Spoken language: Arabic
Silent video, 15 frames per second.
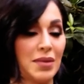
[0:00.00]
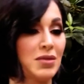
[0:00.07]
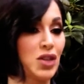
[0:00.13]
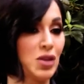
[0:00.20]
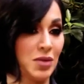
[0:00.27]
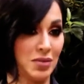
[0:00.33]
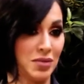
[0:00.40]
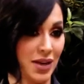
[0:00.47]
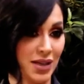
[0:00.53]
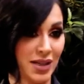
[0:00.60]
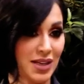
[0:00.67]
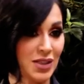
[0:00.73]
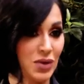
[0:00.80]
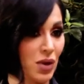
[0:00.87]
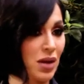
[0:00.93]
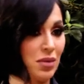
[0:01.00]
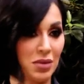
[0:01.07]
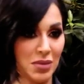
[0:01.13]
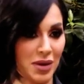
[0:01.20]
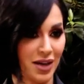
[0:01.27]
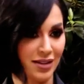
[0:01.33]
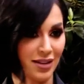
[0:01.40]
مش من باريس ولا
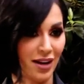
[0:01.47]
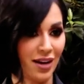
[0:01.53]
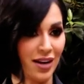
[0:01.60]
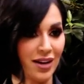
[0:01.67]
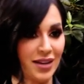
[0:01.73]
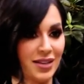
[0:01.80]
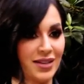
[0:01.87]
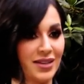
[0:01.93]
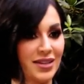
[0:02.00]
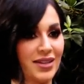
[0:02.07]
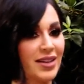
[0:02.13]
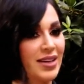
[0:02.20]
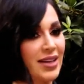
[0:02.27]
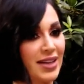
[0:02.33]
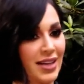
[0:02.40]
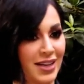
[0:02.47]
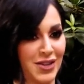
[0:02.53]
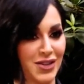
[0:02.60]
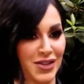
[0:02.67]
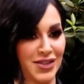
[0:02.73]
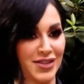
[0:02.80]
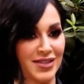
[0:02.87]
من بلد اخر
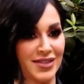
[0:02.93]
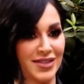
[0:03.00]
ليش